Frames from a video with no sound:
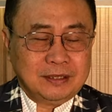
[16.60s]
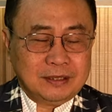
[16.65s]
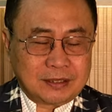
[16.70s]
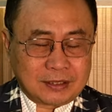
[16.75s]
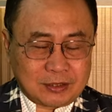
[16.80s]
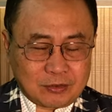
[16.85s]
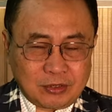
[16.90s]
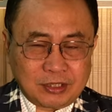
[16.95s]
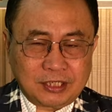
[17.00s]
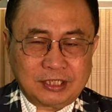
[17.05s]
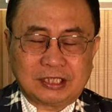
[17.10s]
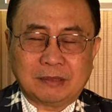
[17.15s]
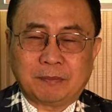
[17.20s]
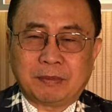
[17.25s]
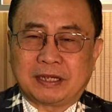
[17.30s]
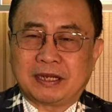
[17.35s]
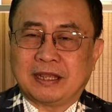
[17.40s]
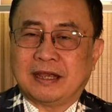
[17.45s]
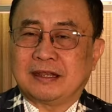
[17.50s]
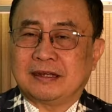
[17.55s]
Renungan kita
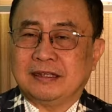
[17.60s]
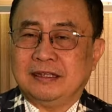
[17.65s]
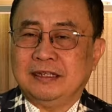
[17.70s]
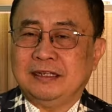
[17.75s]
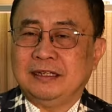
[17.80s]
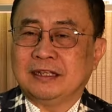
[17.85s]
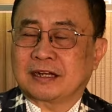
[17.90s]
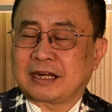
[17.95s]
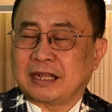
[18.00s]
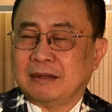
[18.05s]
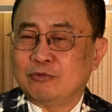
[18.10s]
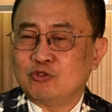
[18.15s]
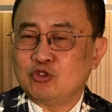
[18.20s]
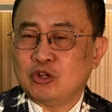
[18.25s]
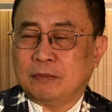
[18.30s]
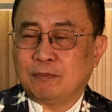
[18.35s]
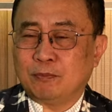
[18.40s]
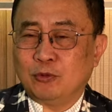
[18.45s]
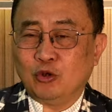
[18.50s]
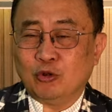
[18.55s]
pada hari ini, Rabu
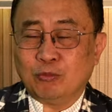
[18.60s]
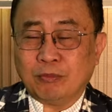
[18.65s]
20